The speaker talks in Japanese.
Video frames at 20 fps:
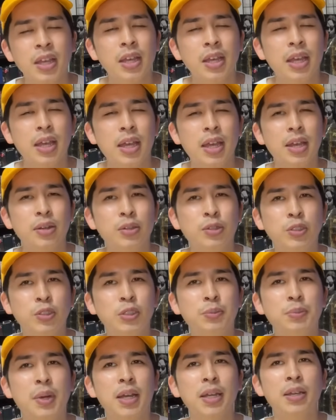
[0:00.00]
えー、振
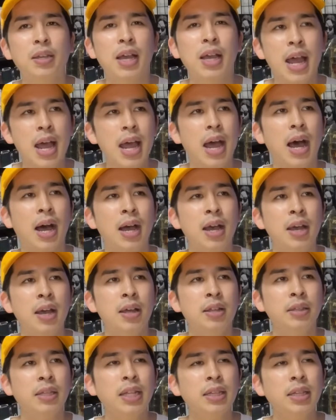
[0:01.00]
る舞いが、
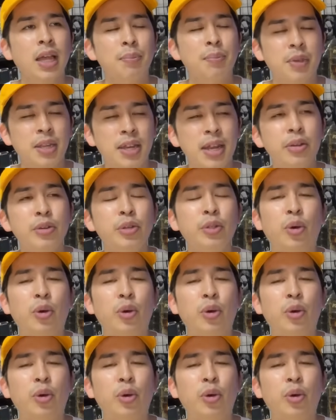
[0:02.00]
多々見れる